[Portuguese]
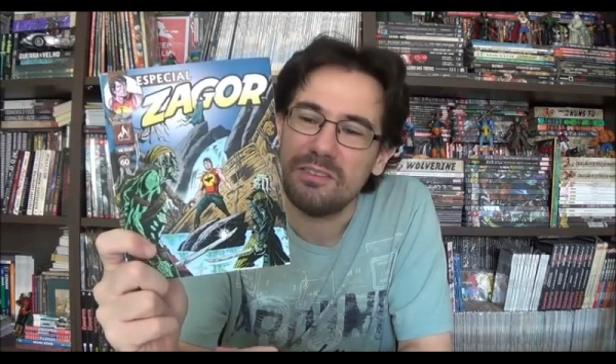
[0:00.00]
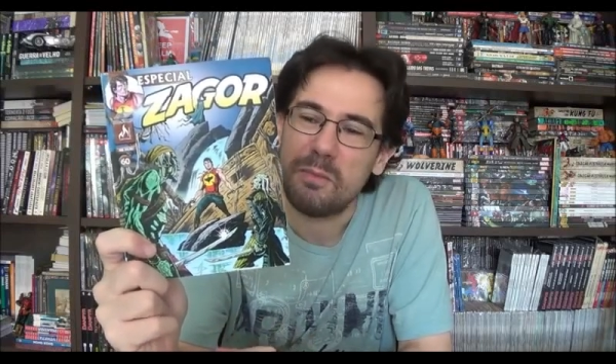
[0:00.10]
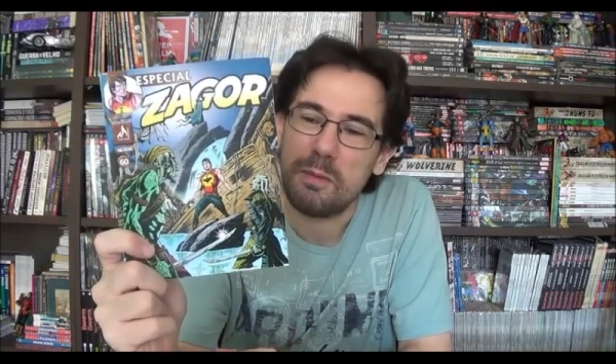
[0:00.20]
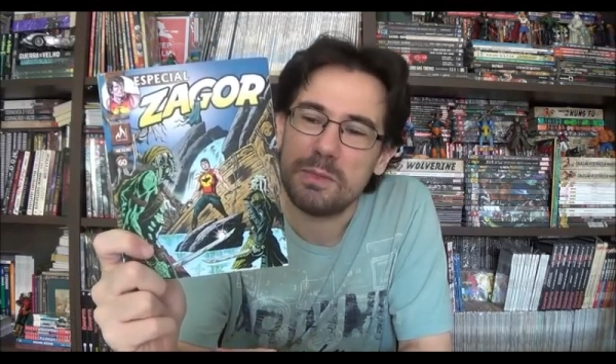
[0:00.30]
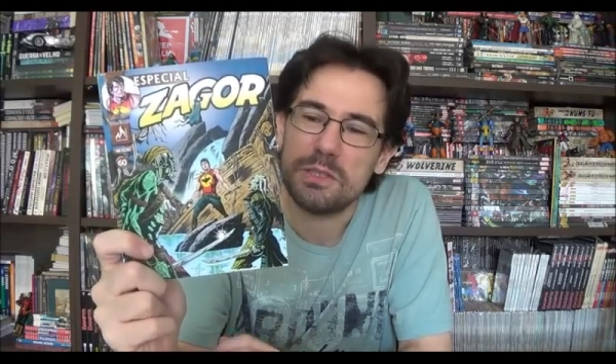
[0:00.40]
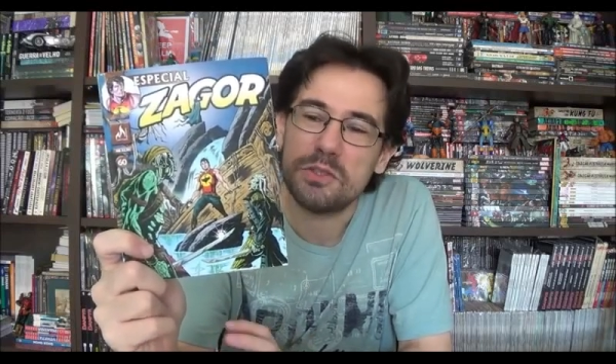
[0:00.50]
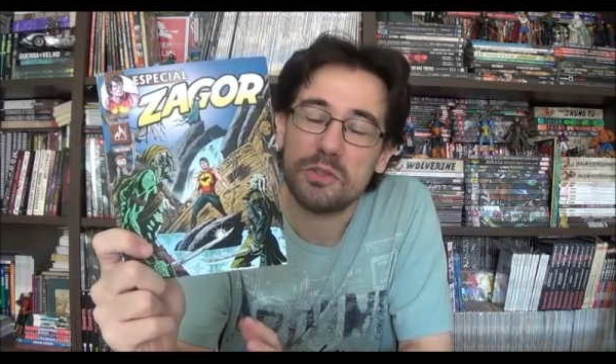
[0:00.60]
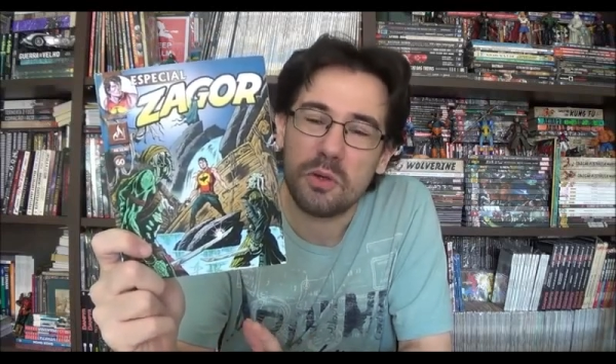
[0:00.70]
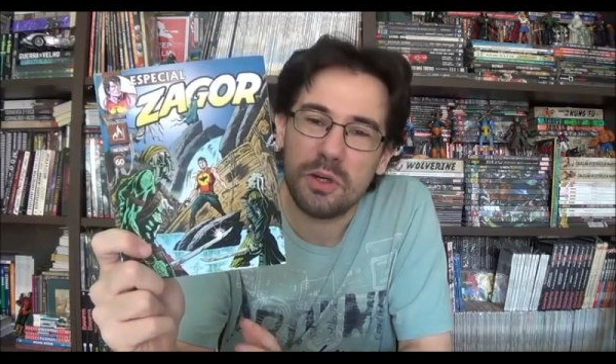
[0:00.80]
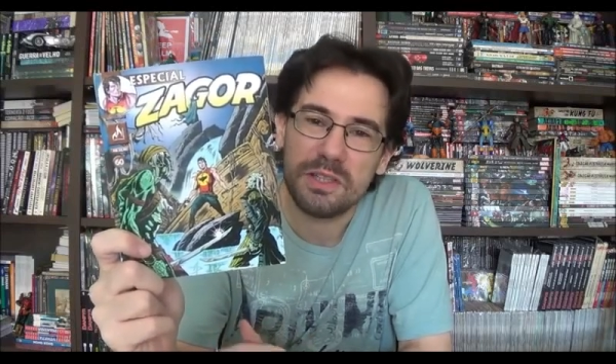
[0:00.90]
bebe de
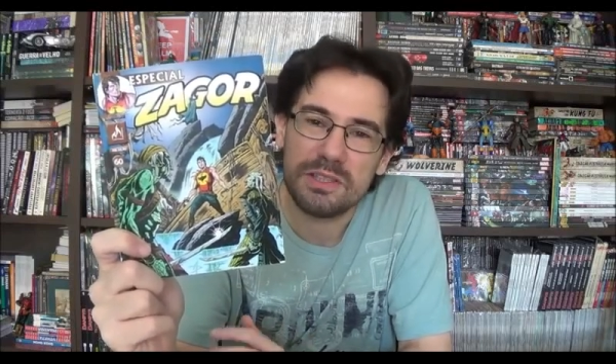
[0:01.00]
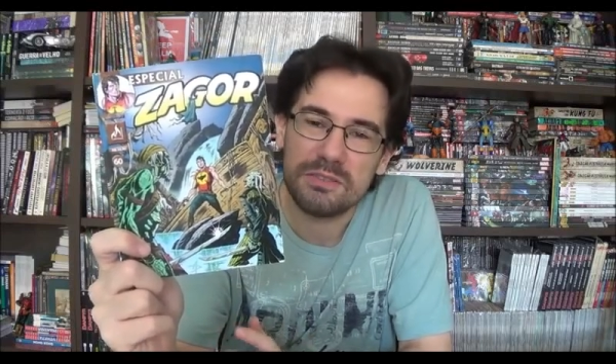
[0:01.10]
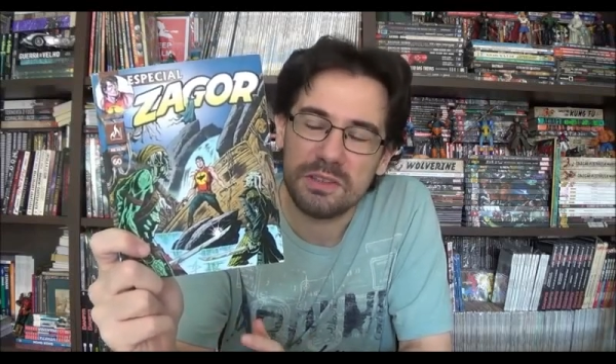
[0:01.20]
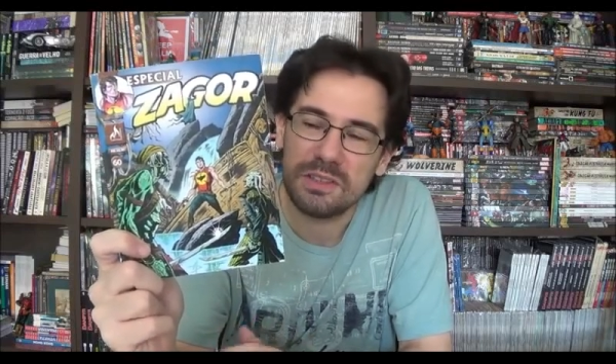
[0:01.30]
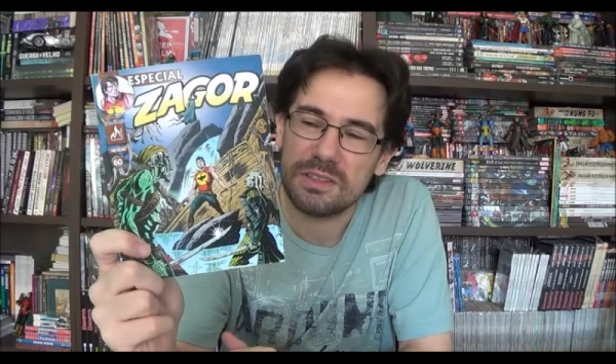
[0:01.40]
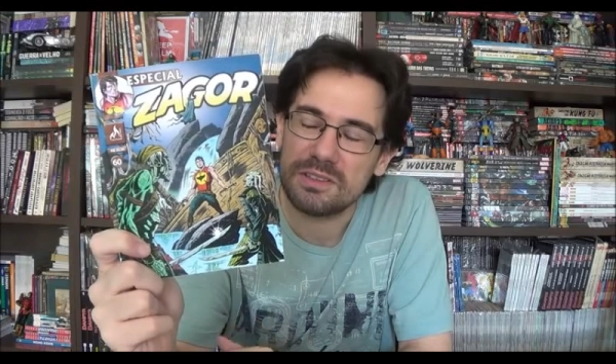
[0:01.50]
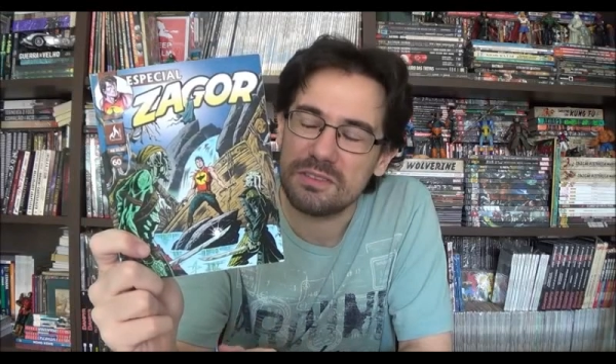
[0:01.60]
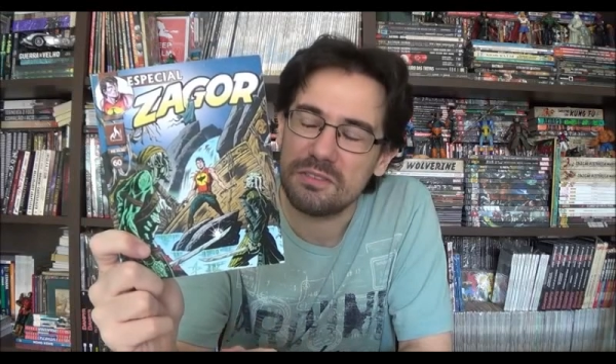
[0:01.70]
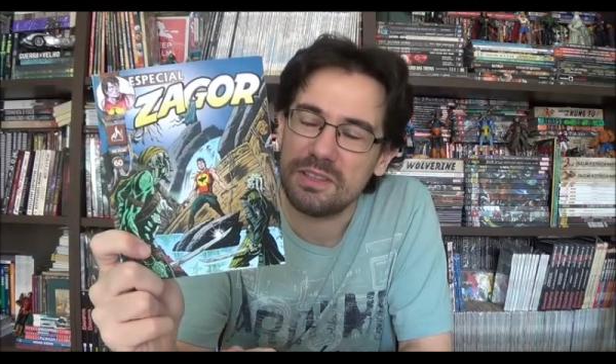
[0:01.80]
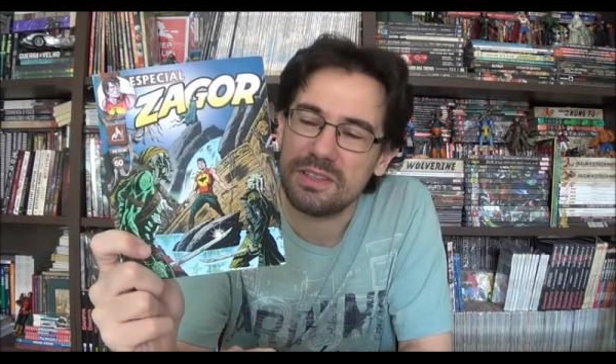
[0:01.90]
histórias vindas,
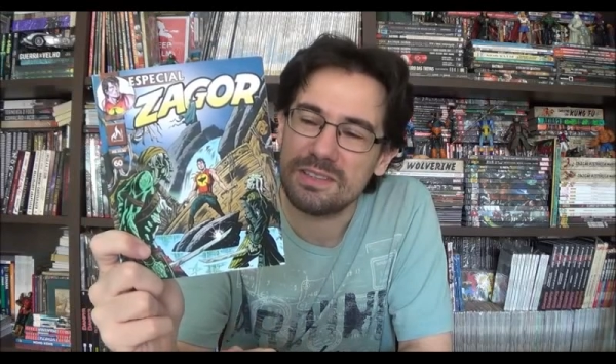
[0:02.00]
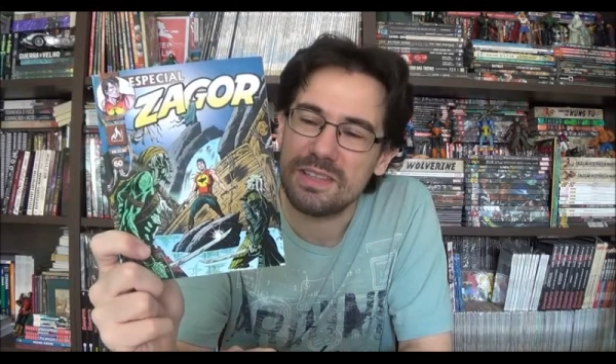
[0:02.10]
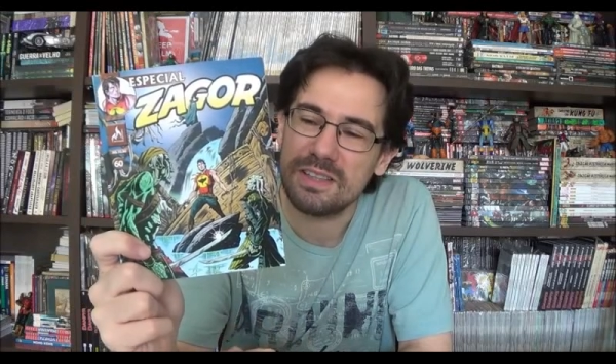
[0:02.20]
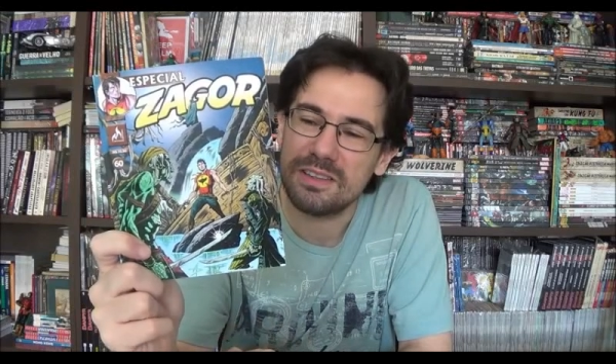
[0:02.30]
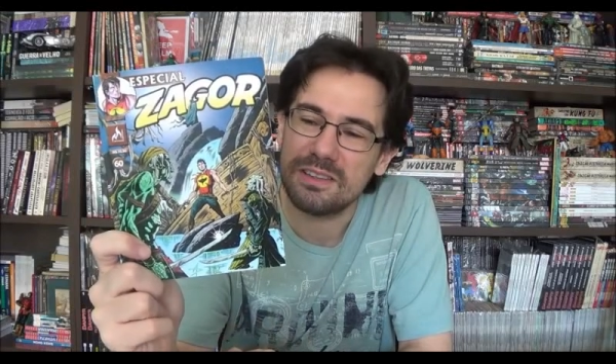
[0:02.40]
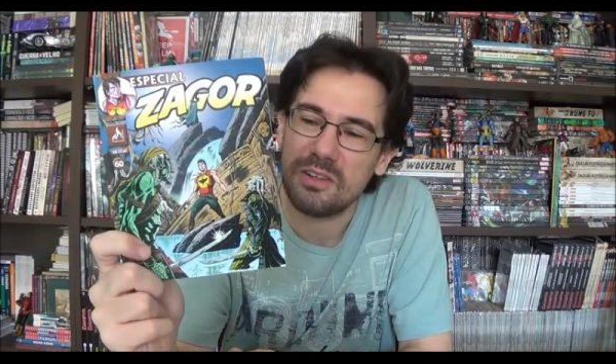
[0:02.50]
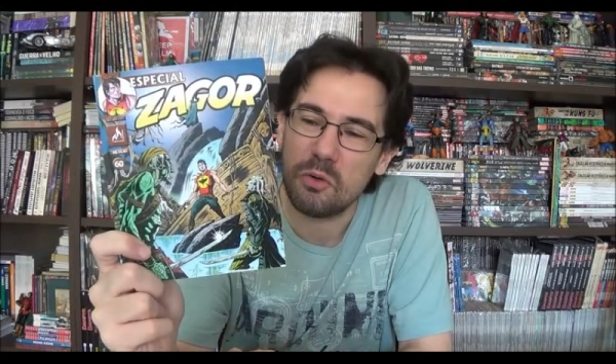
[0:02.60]
vindas da.